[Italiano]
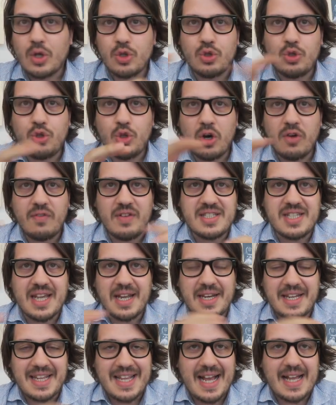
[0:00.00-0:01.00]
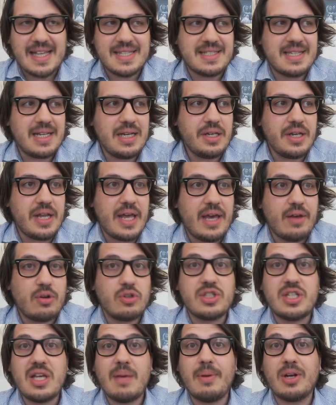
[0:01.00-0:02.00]
dove si annidasse il nero
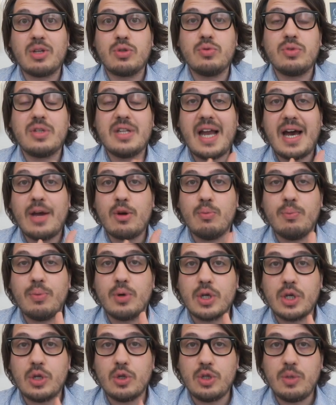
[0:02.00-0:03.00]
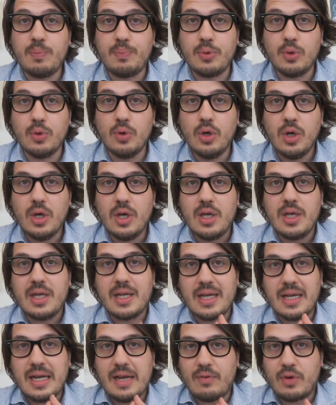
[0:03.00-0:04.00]
sia per tutelare un pochino di più
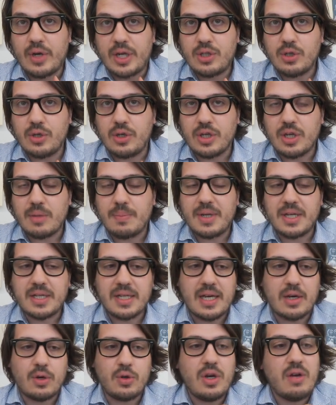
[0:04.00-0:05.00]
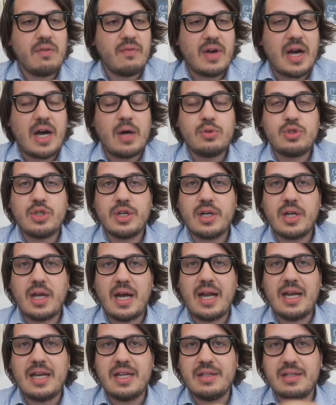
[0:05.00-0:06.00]
i lavoratori perché con il voucher
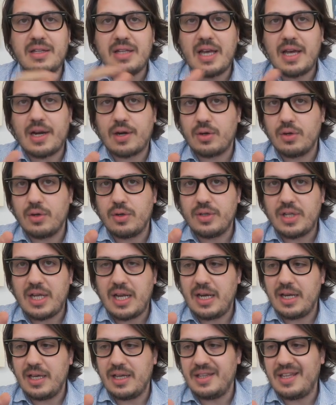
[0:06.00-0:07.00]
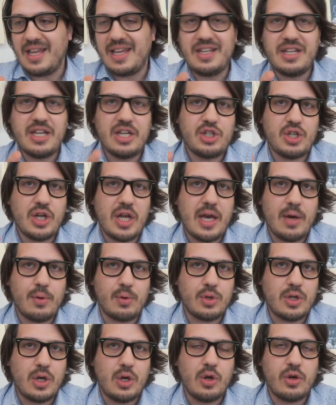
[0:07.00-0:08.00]
all'interno del, dei 10
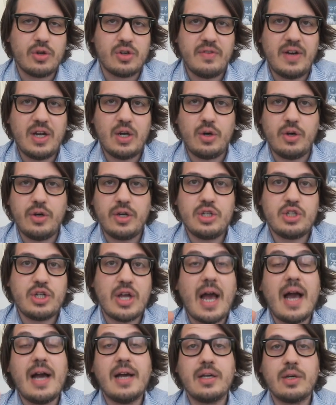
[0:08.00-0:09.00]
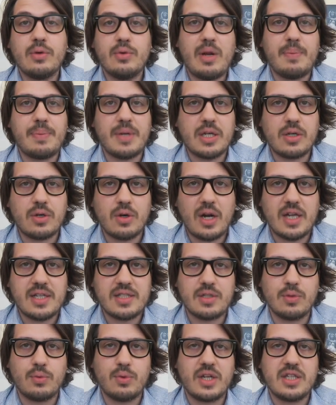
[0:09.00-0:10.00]
euro del loro valore c'è anche una piccola
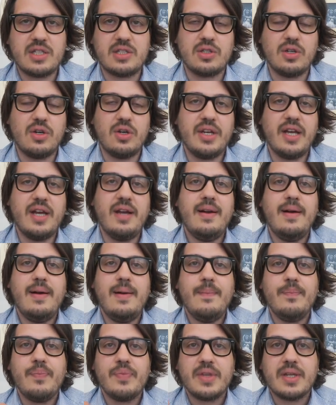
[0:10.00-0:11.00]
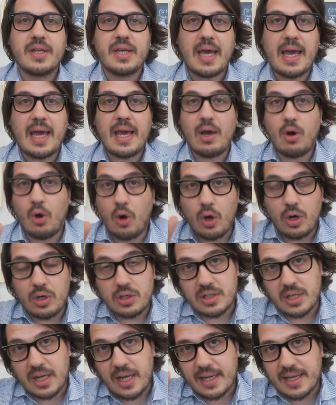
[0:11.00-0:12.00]
assicurazione che
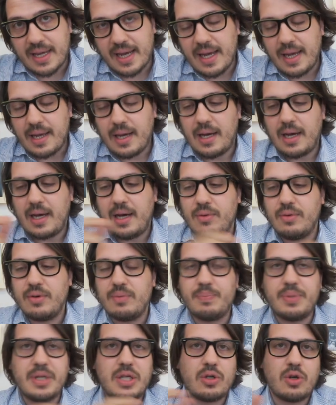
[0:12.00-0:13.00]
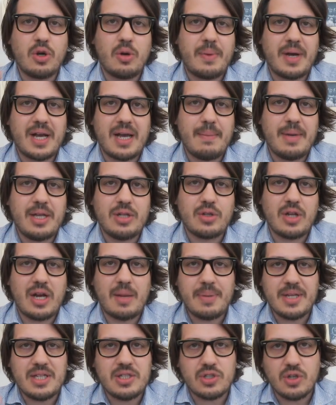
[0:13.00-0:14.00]
oltre che a un piccolo pagamento
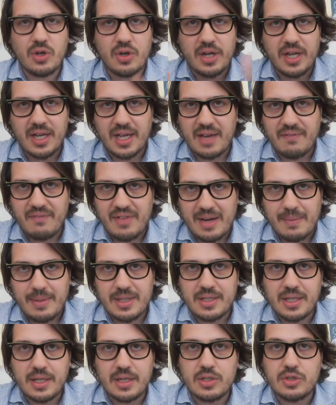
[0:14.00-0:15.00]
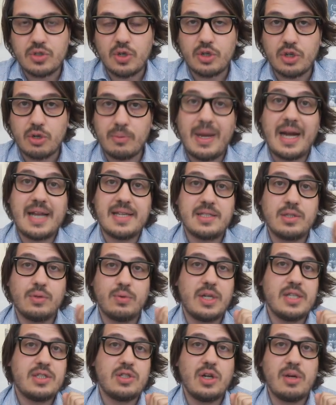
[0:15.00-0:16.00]
della pensione che è veramente irrisorio ma
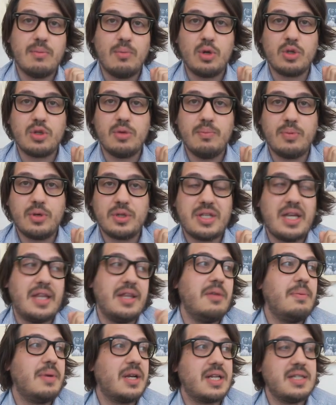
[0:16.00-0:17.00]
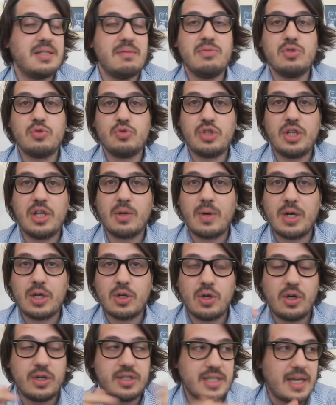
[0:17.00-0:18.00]
l'assicurazione è molto importante perché se mi succede
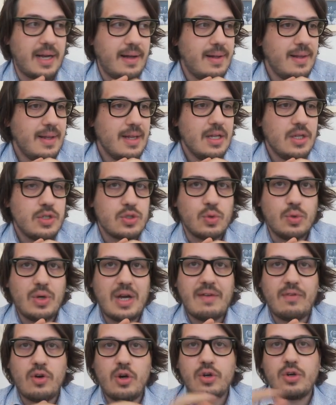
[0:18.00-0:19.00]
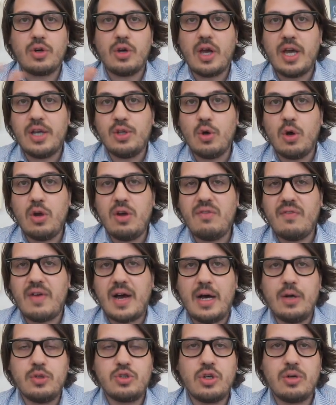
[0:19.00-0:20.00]
qualcosa sul lavoro ed ho il
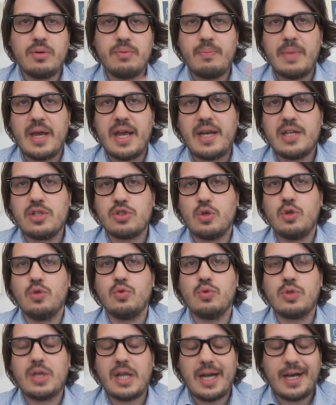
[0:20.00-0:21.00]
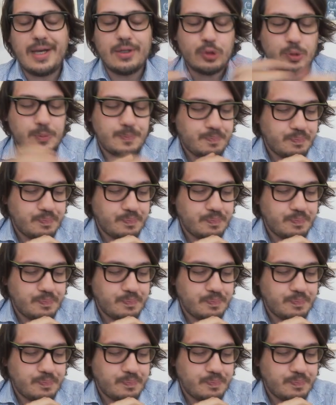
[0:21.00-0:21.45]
voucher bene sono tutelato